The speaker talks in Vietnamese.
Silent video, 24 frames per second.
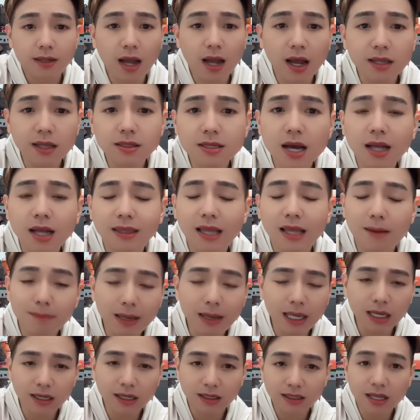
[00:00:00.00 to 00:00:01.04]
đó cho anh ta
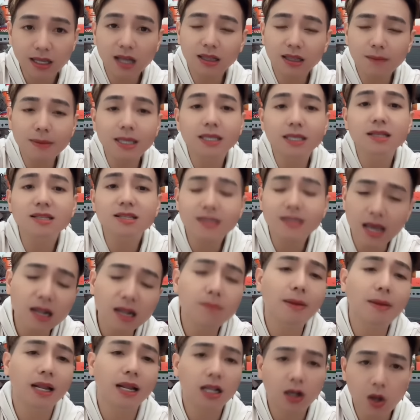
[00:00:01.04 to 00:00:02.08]
biết cho anh ta biết chính
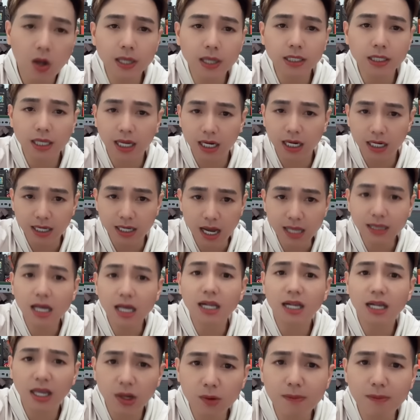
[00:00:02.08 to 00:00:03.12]
xác là mày là con gì để anh
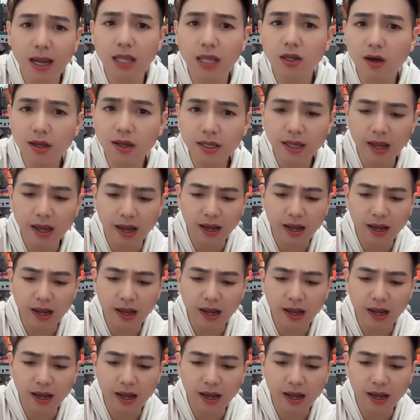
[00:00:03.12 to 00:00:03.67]
ta kêu mày cho